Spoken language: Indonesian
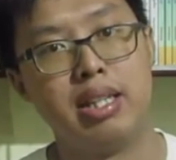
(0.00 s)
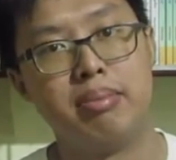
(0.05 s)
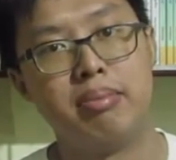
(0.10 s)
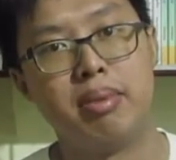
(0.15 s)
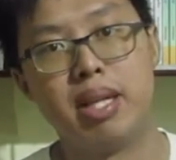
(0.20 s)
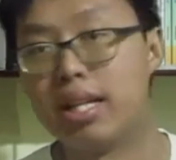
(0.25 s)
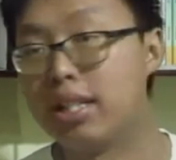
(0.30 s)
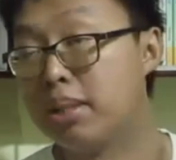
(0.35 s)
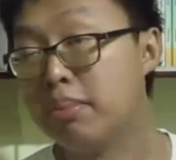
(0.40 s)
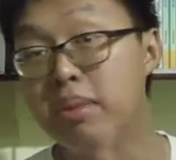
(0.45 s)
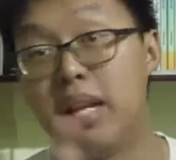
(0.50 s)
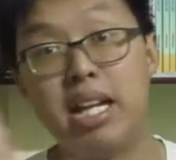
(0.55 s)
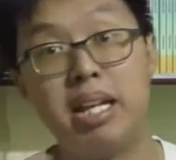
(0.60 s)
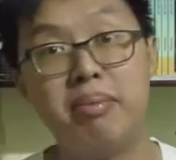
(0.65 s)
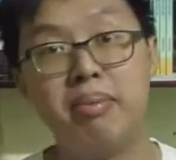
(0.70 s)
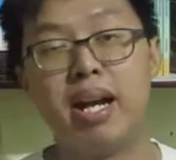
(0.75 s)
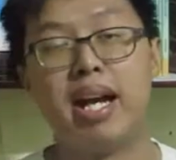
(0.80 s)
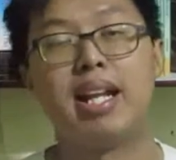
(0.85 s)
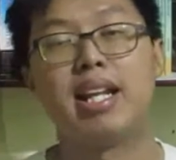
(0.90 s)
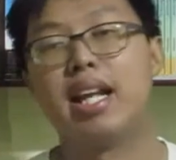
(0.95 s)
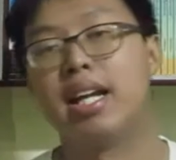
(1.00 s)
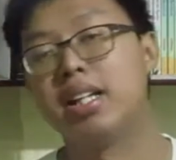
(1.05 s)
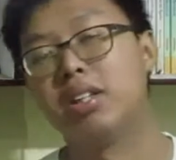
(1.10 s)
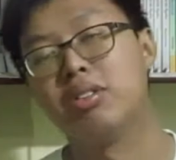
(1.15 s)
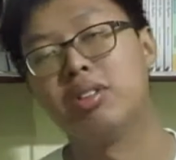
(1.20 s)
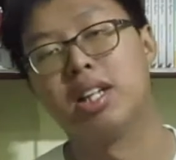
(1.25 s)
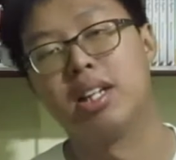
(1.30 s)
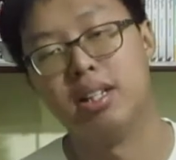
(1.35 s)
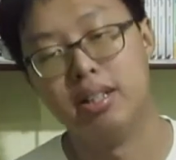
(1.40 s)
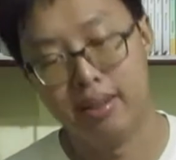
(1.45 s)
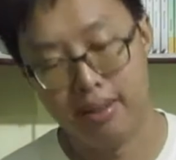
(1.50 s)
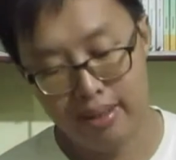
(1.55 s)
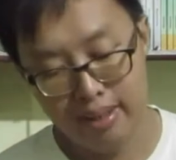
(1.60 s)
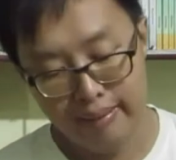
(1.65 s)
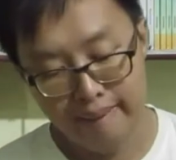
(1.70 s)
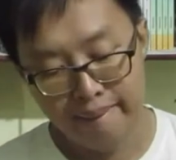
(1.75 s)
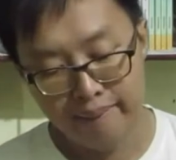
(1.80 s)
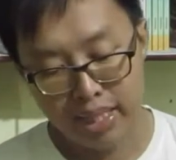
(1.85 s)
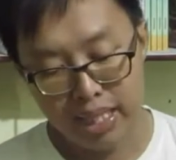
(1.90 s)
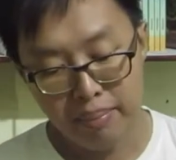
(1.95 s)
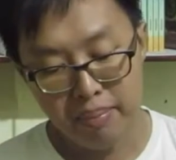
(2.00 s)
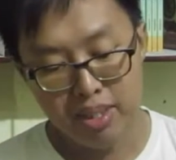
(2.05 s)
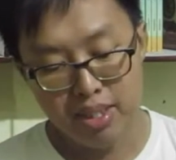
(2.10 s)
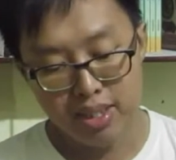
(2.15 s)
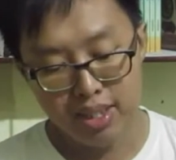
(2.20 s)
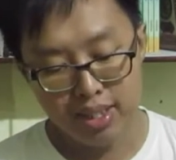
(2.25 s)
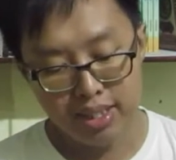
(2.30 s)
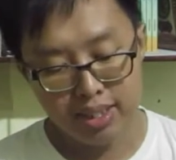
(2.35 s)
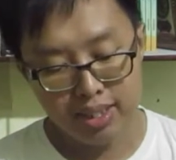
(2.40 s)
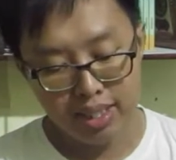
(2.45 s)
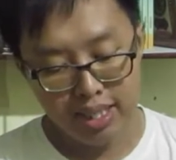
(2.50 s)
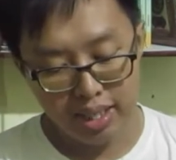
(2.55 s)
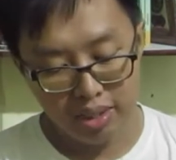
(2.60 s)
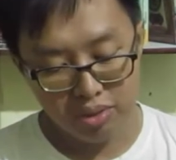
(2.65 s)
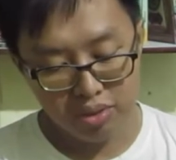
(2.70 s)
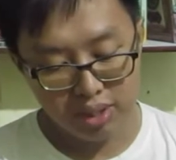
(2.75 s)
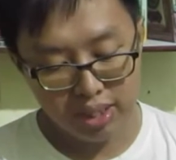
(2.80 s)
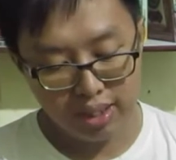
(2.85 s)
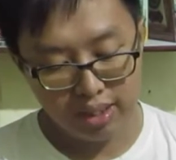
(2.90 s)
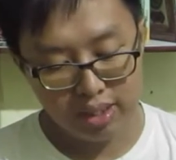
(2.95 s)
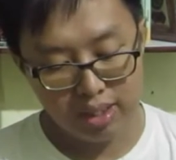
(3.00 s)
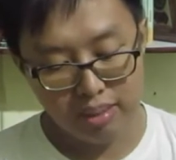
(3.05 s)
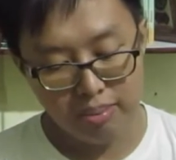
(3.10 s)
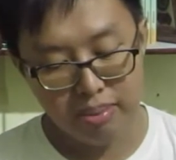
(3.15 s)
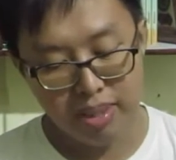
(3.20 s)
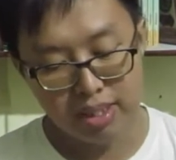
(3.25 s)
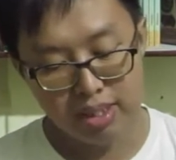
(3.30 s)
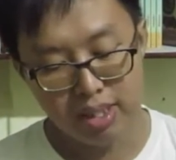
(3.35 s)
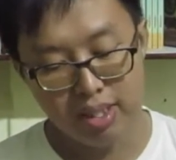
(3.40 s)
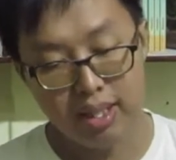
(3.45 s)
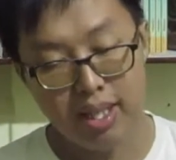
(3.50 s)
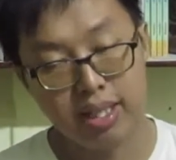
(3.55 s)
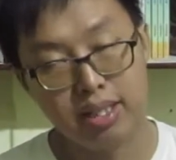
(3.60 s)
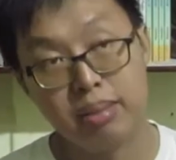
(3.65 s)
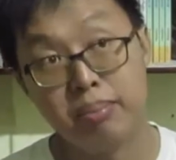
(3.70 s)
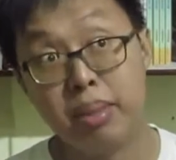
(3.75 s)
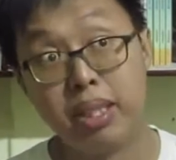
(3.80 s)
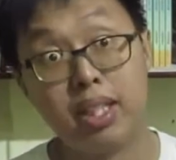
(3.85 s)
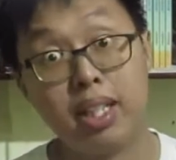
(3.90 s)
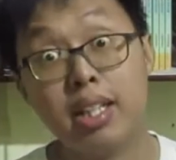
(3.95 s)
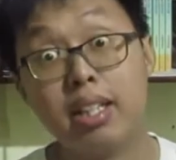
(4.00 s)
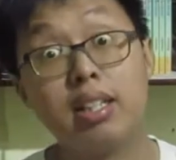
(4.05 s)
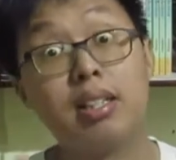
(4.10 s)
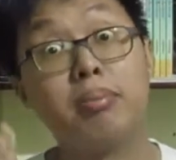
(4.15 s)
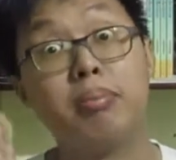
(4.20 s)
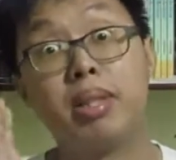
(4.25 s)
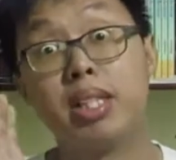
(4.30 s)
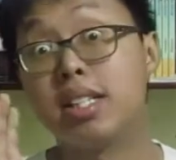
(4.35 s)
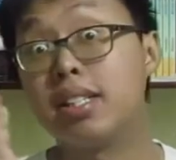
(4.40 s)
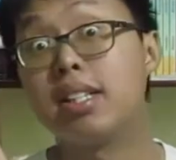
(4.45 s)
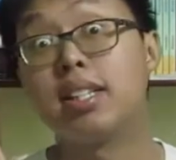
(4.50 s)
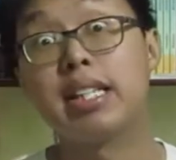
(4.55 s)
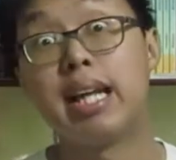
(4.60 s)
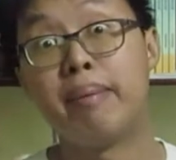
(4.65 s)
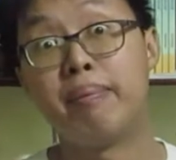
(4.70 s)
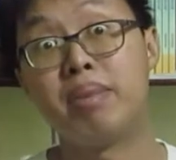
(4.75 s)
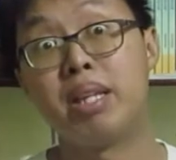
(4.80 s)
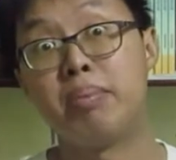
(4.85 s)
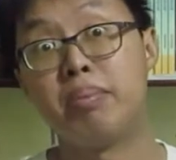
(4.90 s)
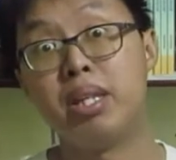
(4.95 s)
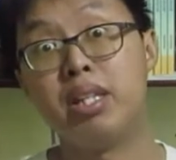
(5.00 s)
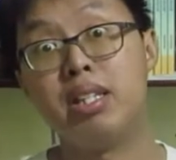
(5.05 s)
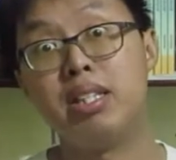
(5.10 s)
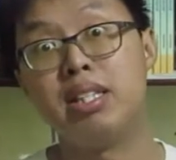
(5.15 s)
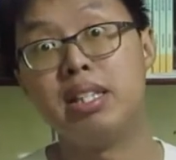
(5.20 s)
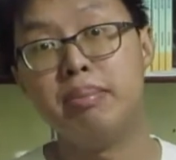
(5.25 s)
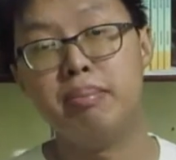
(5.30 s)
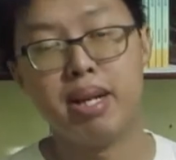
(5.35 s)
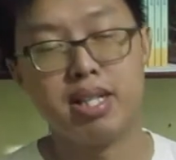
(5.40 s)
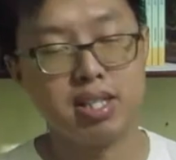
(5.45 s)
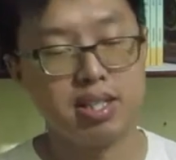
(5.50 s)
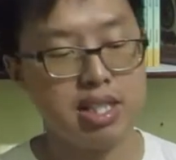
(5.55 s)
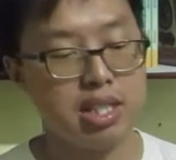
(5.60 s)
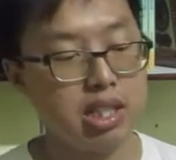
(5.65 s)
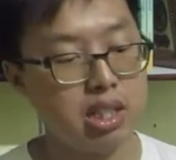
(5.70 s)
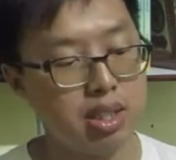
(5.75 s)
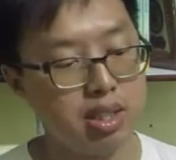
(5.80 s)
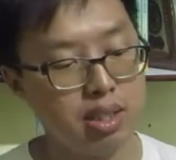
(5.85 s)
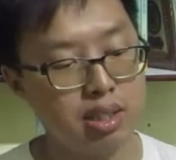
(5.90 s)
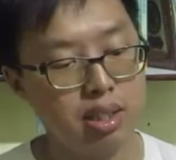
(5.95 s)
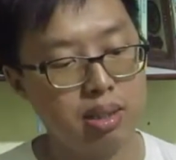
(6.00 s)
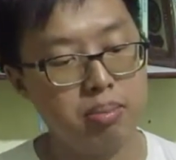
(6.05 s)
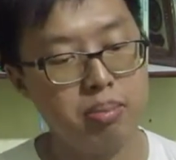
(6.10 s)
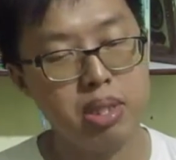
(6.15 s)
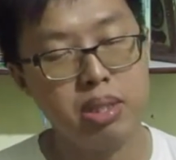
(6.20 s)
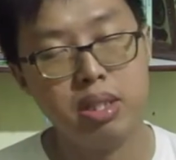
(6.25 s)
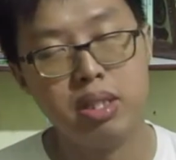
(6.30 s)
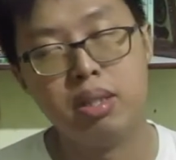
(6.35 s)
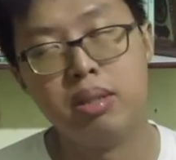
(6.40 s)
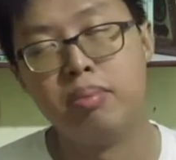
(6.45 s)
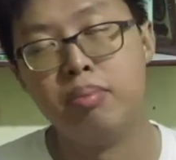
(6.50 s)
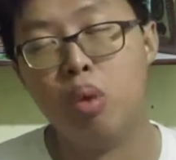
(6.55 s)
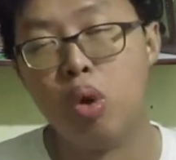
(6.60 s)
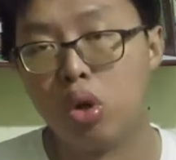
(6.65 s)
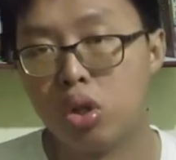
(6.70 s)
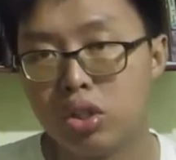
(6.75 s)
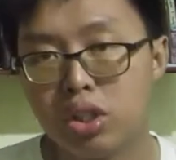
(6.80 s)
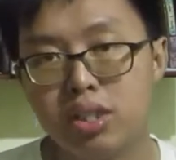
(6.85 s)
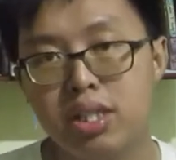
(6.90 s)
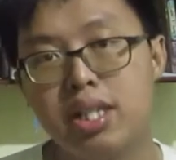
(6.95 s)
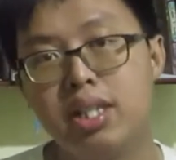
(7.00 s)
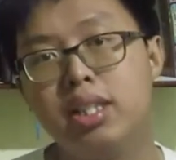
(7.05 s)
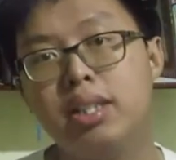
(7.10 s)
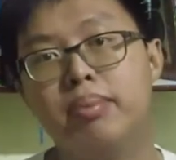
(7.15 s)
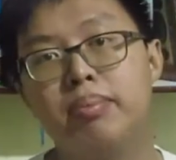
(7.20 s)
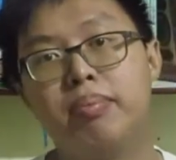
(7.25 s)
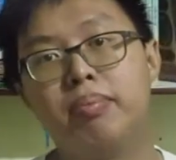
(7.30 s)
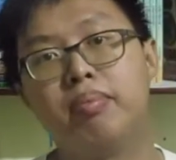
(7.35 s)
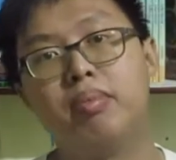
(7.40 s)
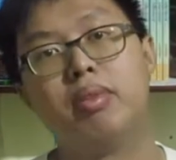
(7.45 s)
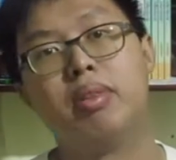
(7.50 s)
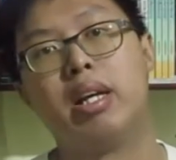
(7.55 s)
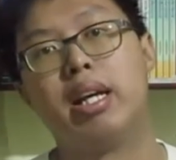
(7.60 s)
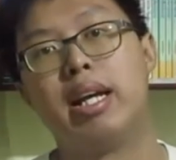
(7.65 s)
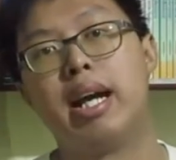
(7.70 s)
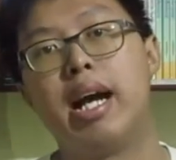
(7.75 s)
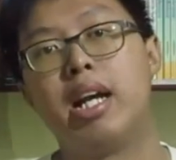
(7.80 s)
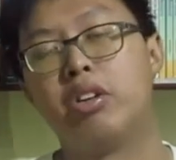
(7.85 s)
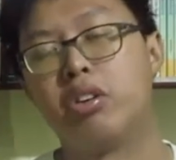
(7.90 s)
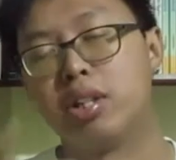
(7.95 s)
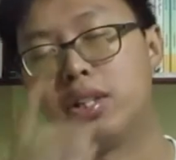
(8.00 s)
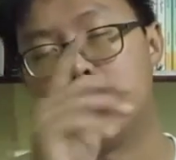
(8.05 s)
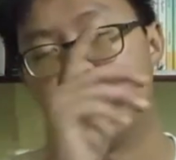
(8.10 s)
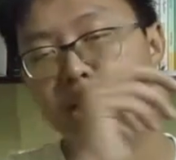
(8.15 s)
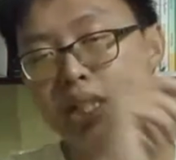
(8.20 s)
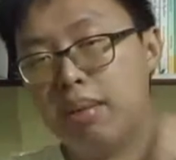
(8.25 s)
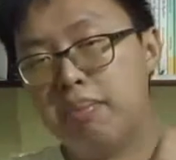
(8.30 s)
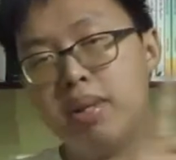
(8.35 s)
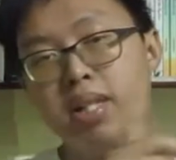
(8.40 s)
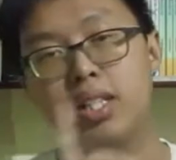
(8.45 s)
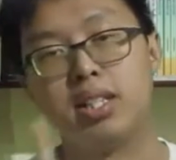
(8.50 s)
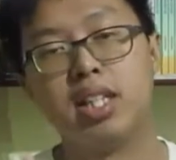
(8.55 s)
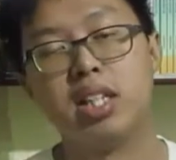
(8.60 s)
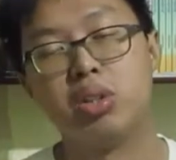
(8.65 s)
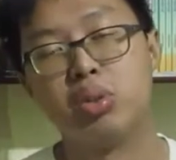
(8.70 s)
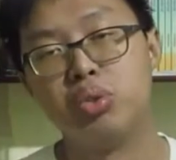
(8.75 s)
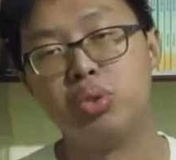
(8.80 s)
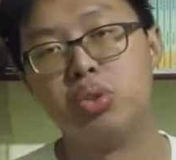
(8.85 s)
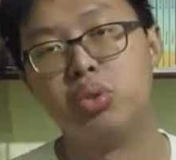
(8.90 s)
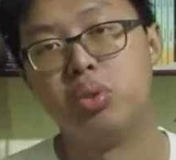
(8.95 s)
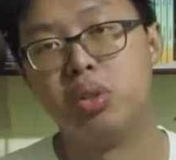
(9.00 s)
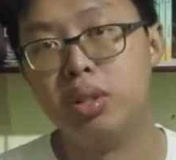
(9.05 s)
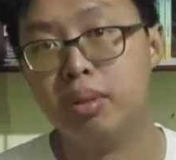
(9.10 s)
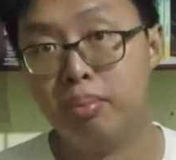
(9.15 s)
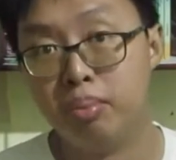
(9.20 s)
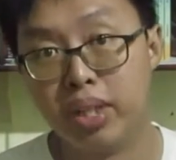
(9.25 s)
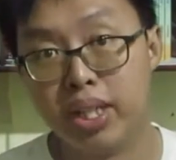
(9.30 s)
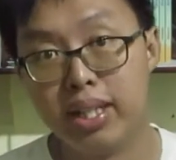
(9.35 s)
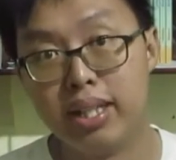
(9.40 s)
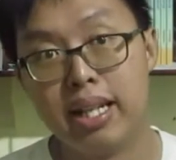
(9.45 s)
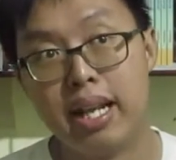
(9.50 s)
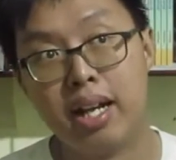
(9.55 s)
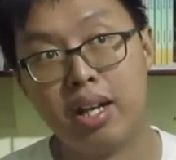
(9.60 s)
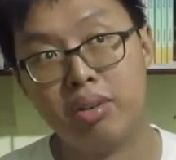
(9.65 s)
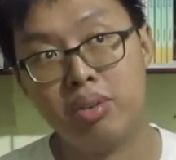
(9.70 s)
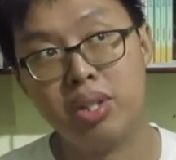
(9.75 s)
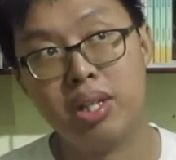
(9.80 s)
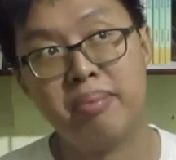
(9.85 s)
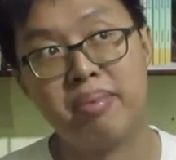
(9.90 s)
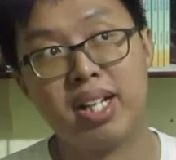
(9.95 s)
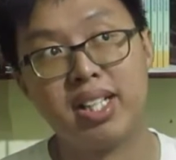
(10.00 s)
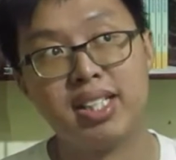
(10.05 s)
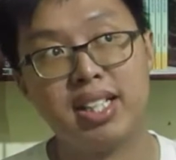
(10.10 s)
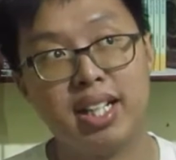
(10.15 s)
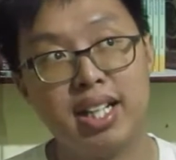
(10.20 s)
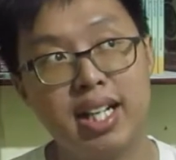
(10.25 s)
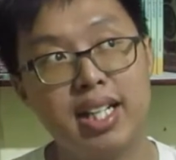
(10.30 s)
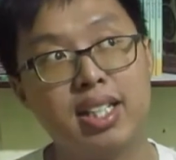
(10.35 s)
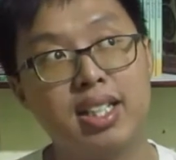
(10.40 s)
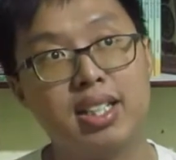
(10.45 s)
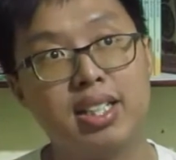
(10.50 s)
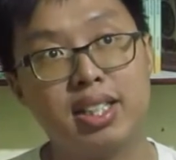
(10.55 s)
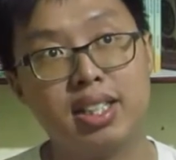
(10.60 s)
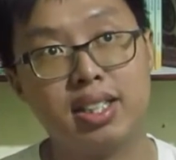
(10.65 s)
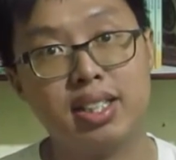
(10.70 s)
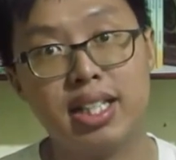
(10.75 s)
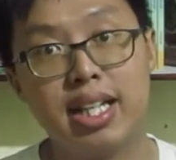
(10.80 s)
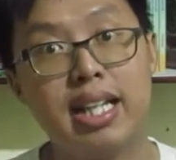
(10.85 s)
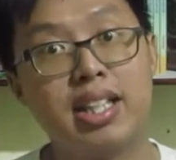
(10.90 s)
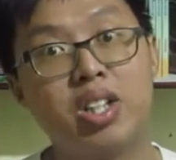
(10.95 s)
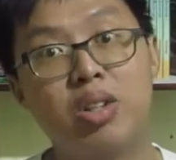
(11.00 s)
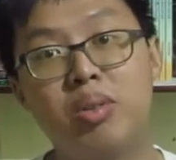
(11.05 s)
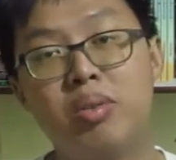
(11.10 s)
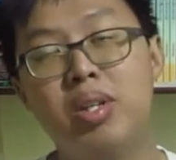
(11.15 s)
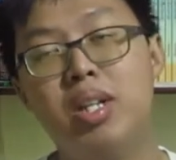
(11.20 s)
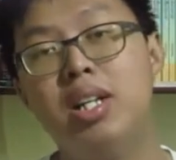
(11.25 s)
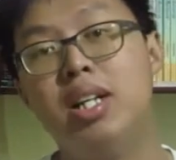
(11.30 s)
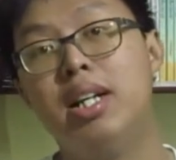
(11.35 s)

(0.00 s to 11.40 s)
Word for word: 95 95an lah itulah tapi di sini setelah aku cek di baterai health baterai health masih tetap tapi di sini baterainya lebih boros dari iOS 13.7 mungkin aku yang merasakannya atau